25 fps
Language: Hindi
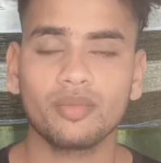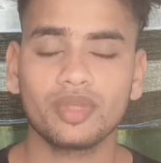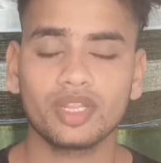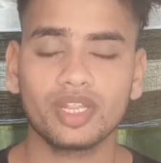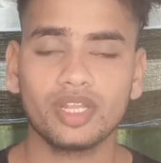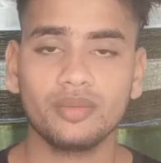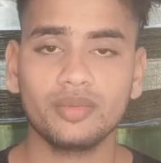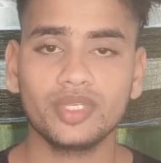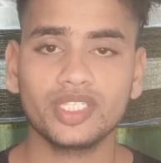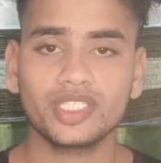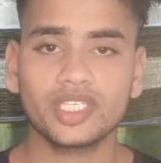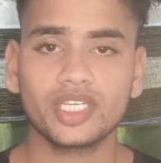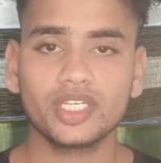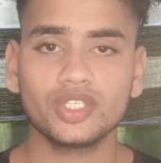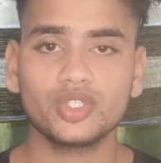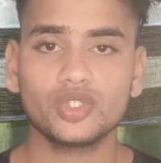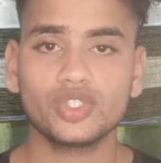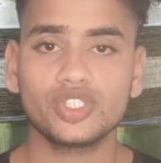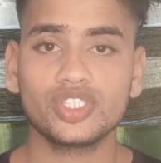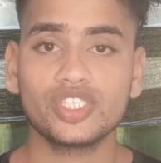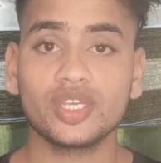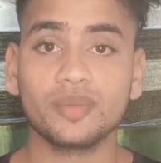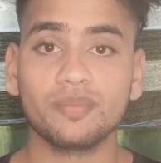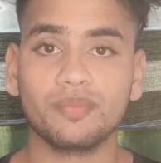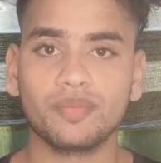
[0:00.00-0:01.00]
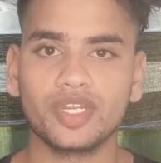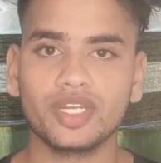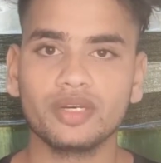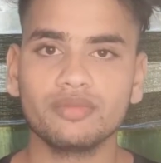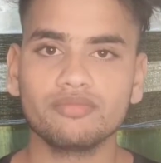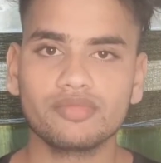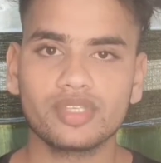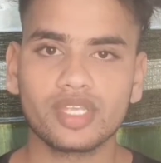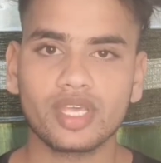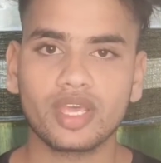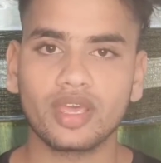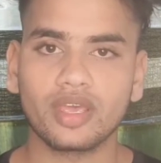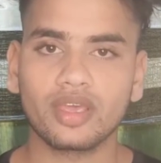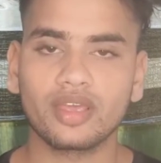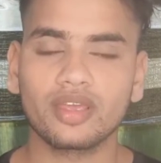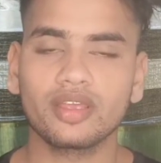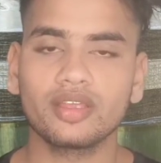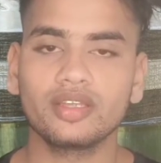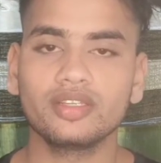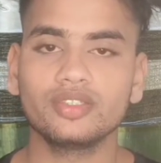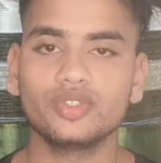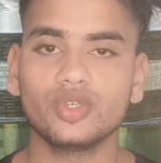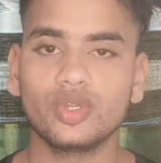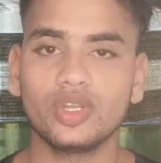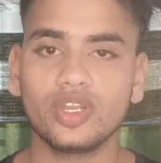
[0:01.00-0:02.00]
मतलब इसके जो सिम्टम्स है
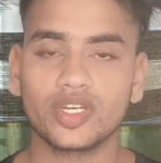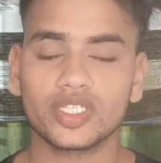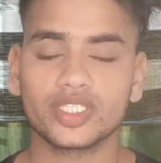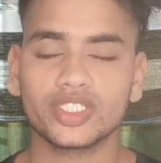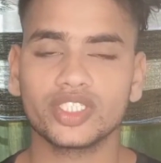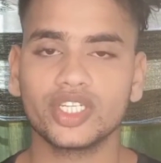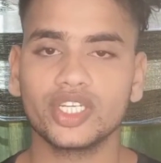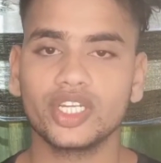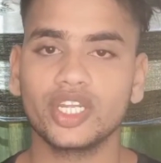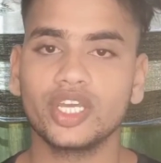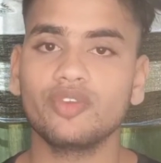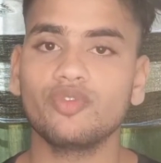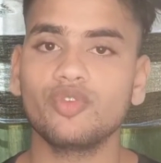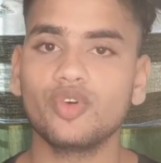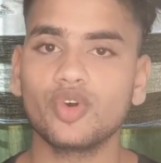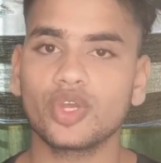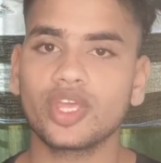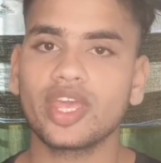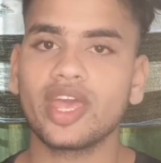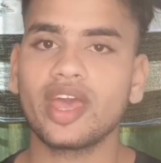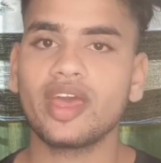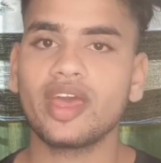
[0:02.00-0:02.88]
जो लक्षण है वो